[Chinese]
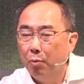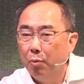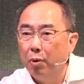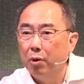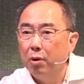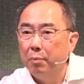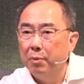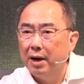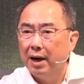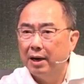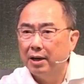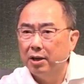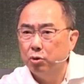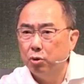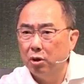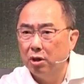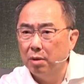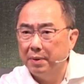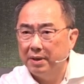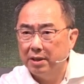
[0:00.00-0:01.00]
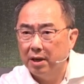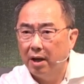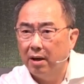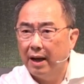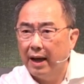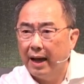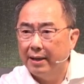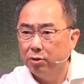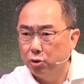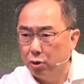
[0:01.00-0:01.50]
我有没有让你觉得比较
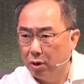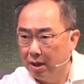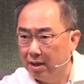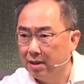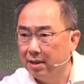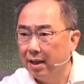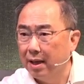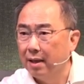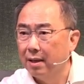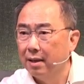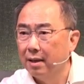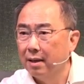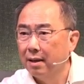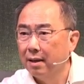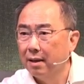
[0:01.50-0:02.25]
安全一点？